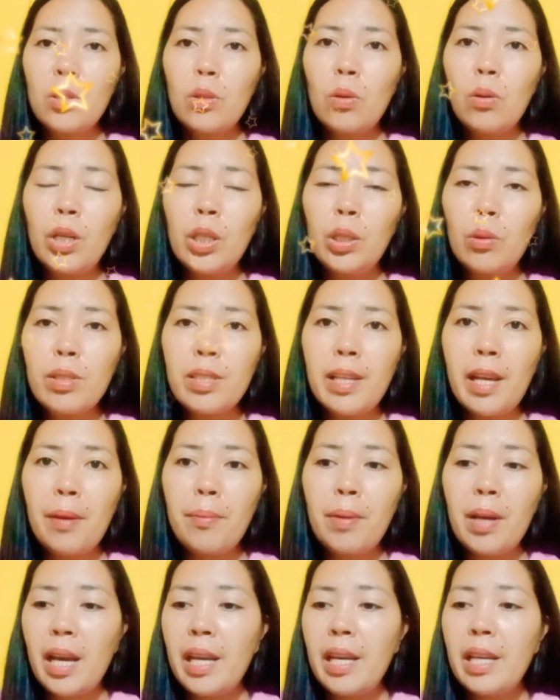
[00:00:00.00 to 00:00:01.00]
So, itong si
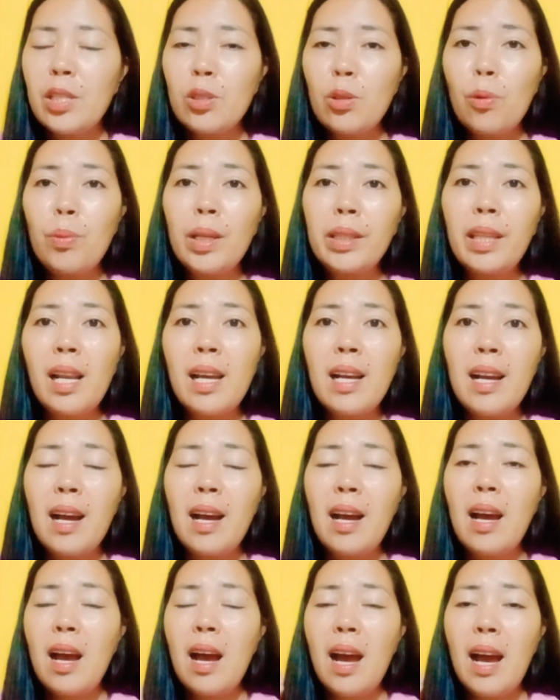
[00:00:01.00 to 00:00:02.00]
Jaime ay sobra
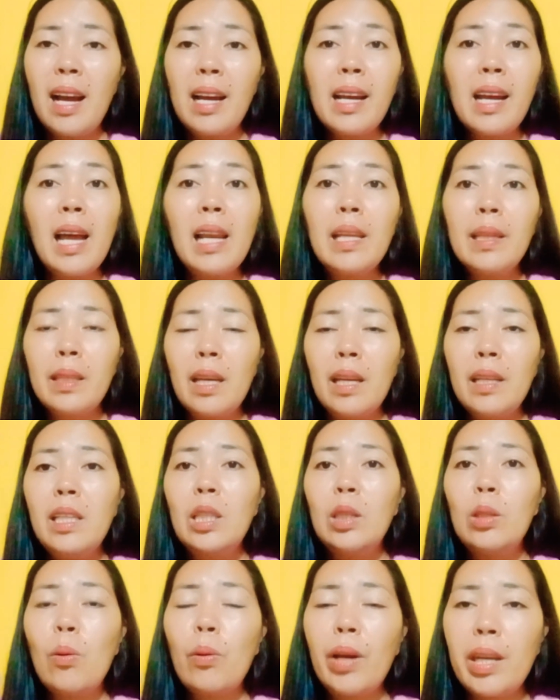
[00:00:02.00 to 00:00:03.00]
talaga ang galit niya
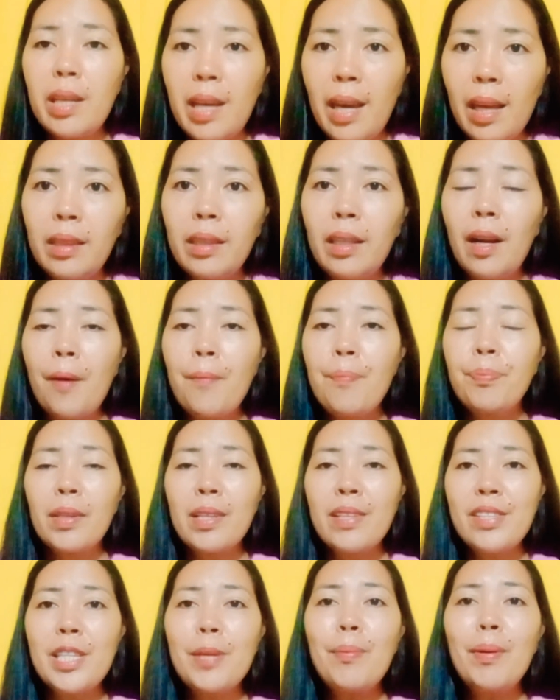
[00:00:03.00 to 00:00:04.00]
dito kay Kendra.
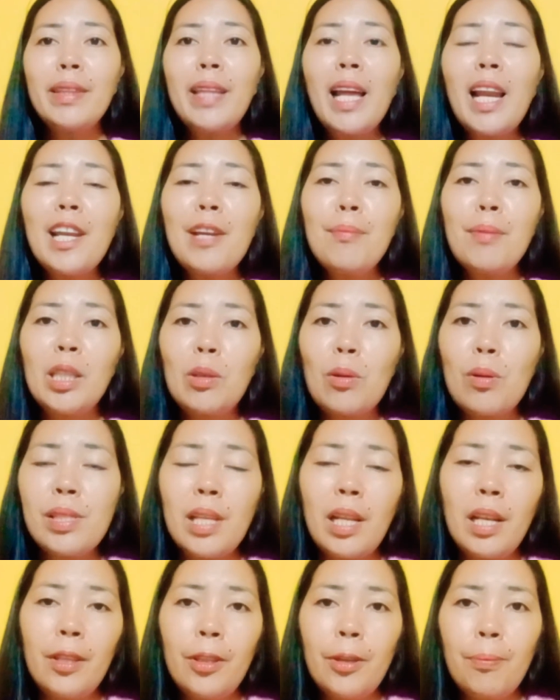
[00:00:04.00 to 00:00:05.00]
Samantala naman itong
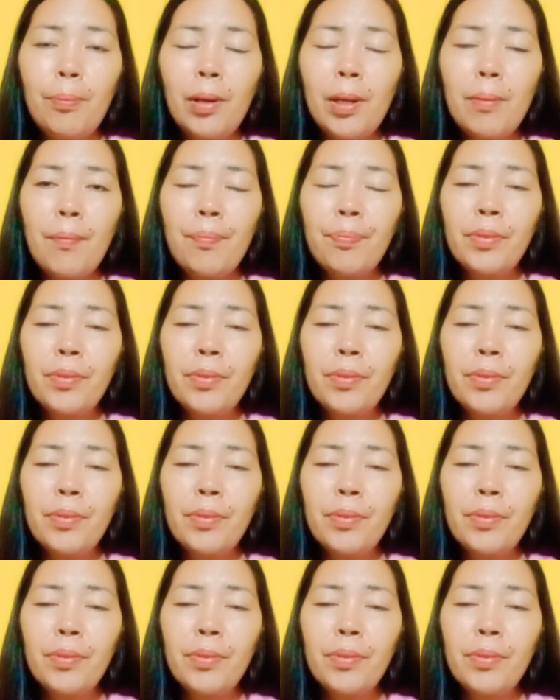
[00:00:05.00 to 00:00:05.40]
si Lady Prim.